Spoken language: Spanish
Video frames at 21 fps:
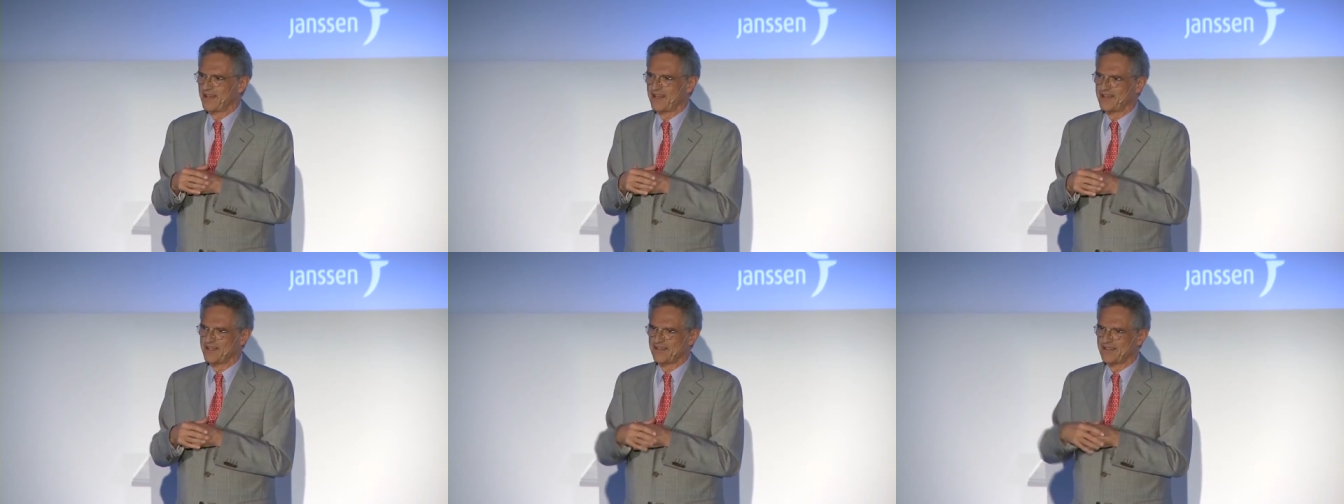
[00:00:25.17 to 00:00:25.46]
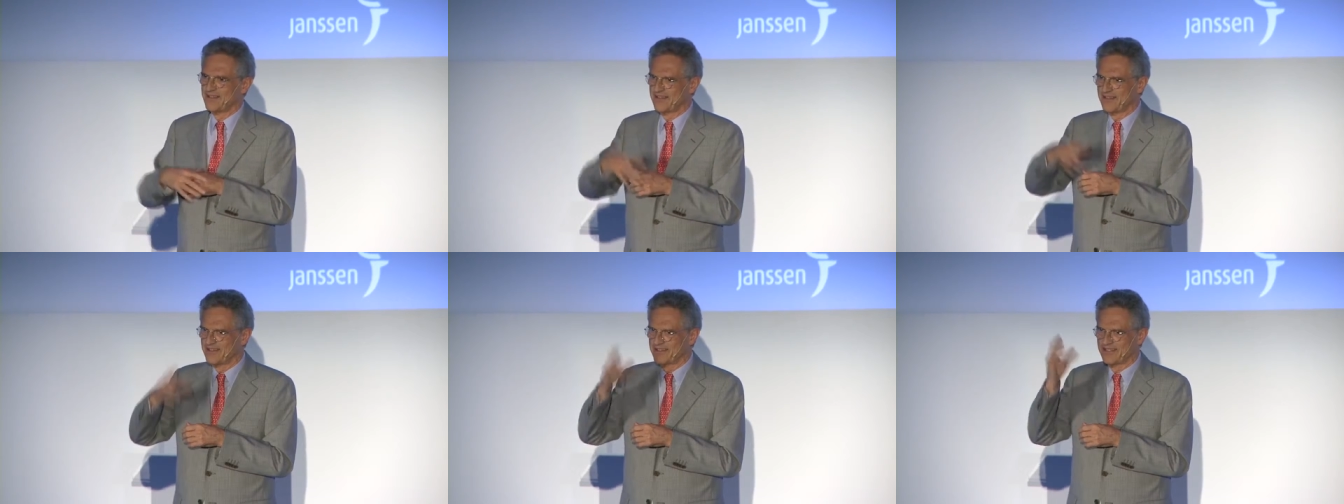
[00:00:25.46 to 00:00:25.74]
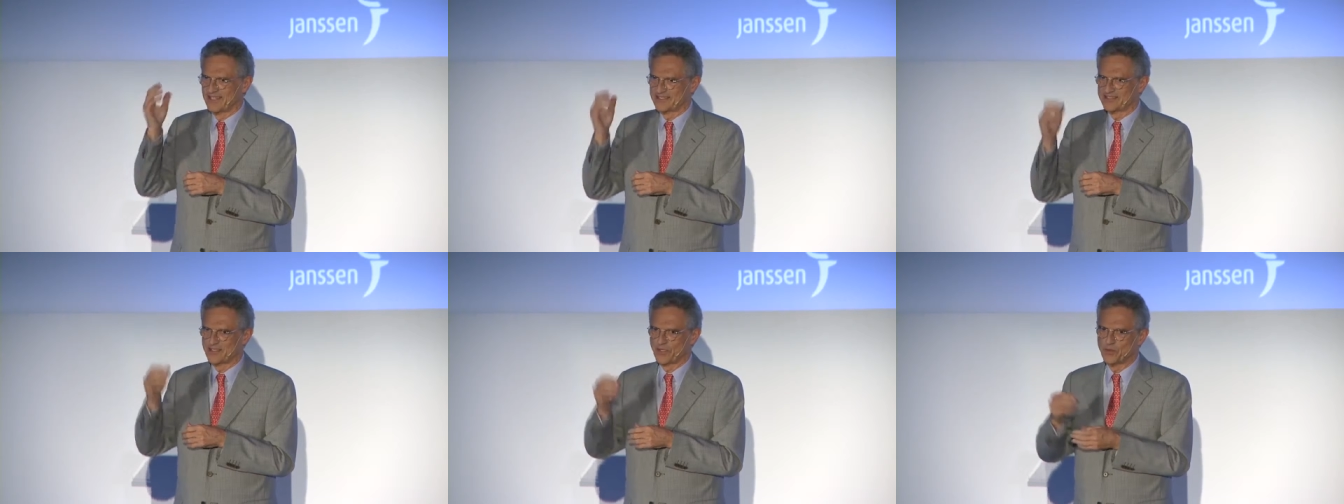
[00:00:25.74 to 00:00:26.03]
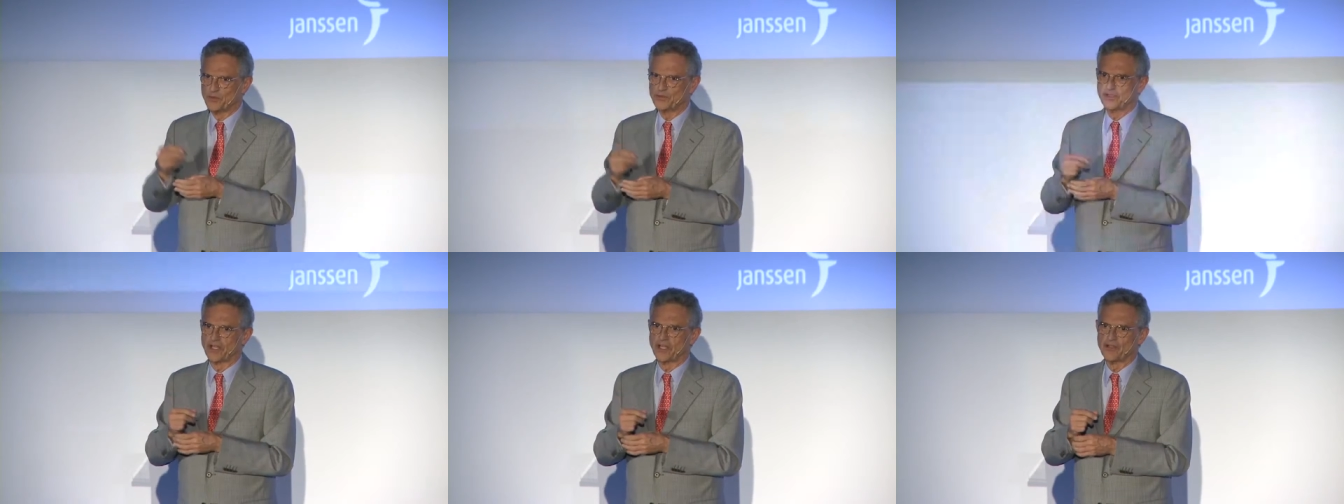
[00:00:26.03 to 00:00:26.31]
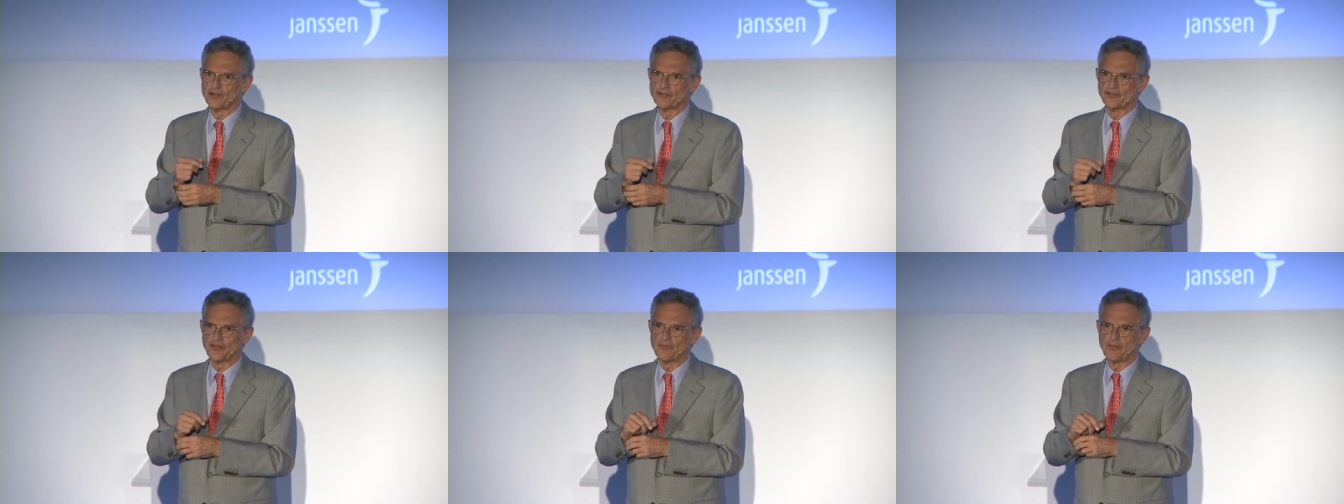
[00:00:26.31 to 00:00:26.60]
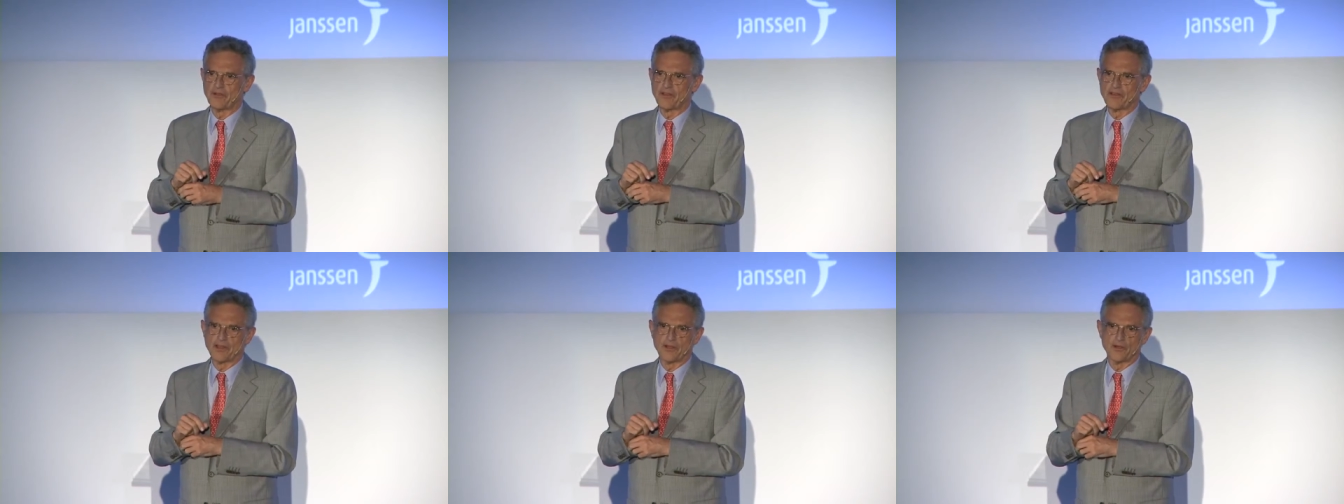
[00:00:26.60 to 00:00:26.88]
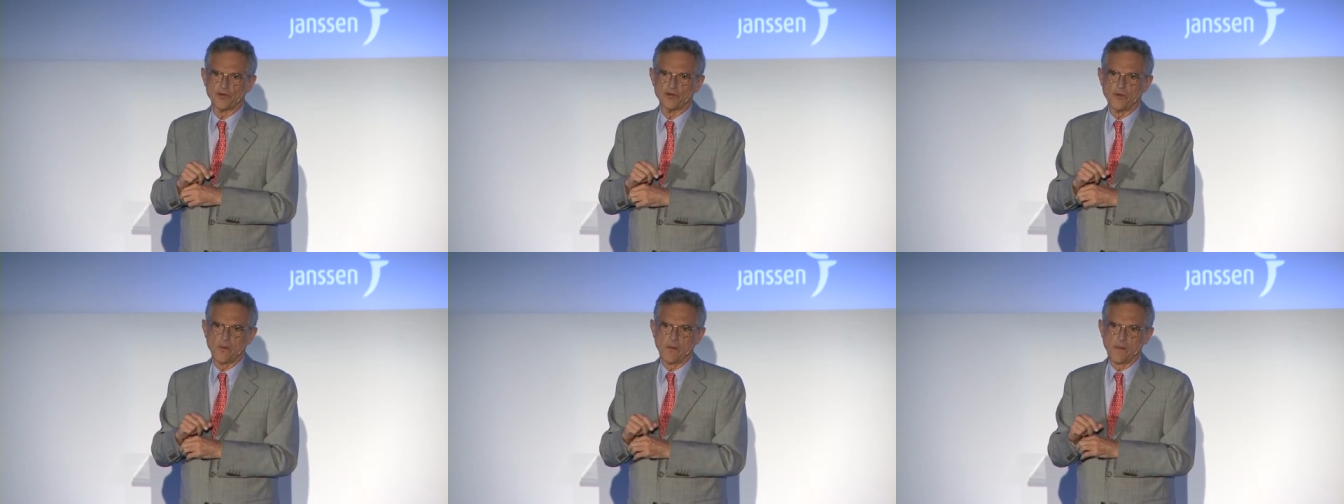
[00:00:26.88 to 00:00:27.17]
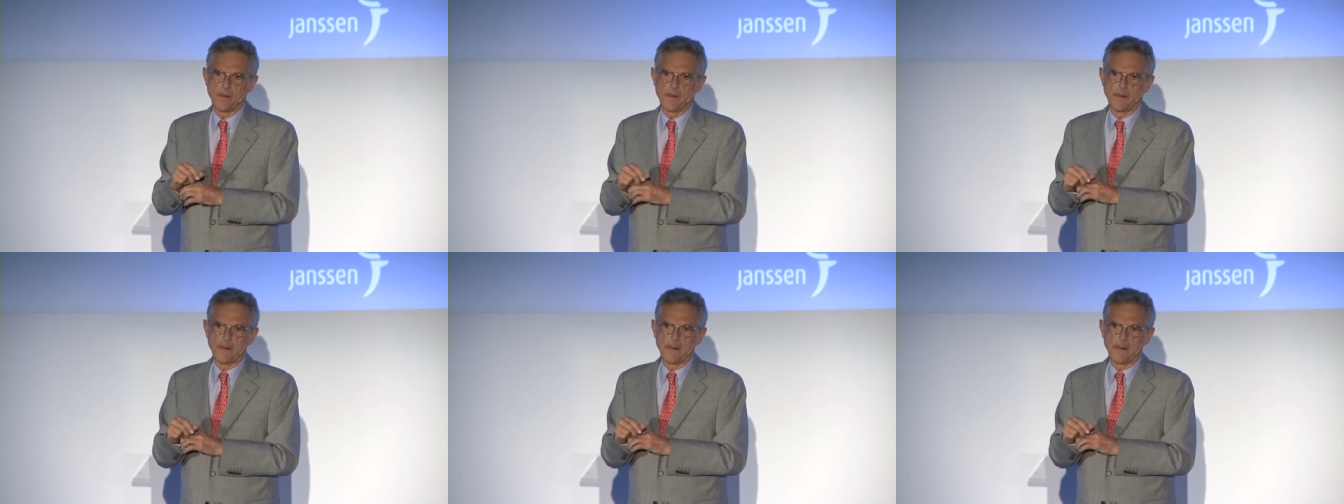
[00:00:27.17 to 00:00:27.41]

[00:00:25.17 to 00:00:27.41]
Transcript: eh, segunda. Y Yo siempre digo,